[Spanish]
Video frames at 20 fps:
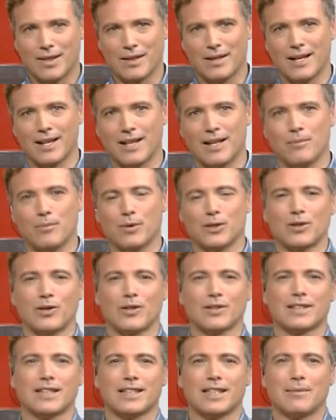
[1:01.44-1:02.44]
vecina del puerto
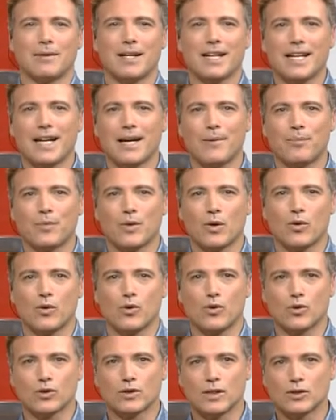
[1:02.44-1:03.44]
de Santa María,
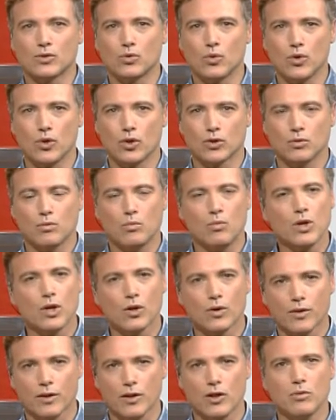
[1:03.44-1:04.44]
con unos estudios muy
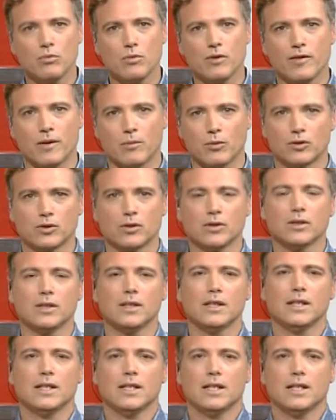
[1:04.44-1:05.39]
conocidos, muy famosos,